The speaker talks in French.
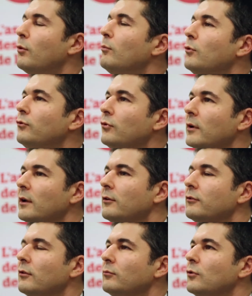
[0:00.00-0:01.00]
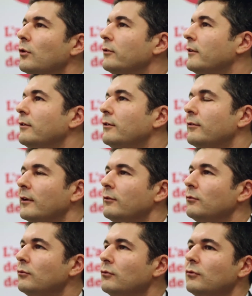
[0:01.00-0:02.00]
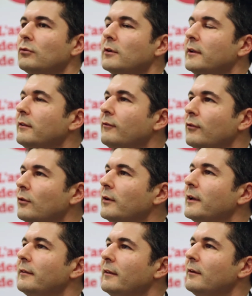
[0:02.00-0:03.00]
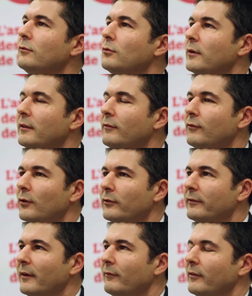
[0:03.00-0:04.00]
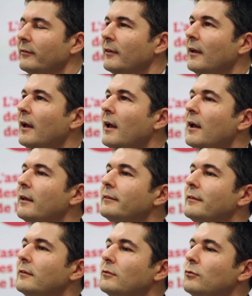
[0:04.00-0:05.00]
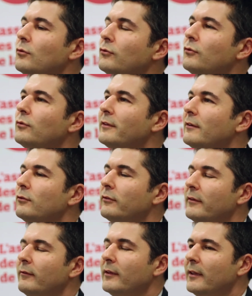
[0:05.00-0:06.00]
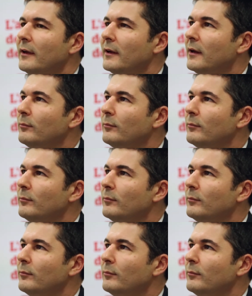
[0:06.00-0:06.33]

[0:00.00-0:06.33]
pour mesurer l'ensemble de leur satisfaction sur les différents critères, sur les différents services. Cette notion d'exhaustivité, elle est